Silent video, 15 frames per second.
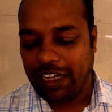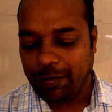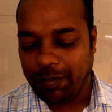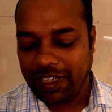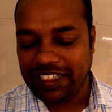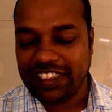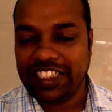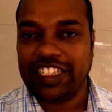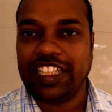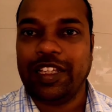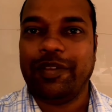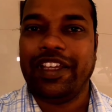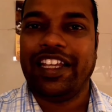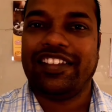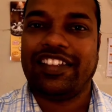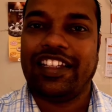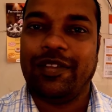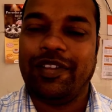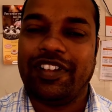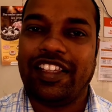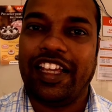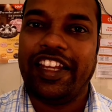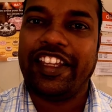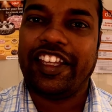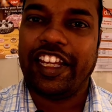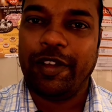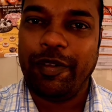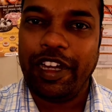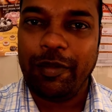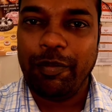हमारे पास जितनी भी आइसक्रीम है सारी
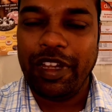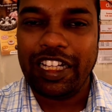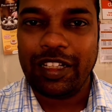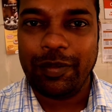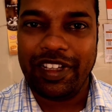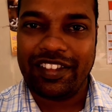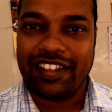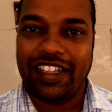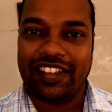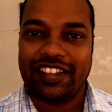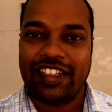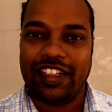क्रीम एंड मिल्क बेस्ड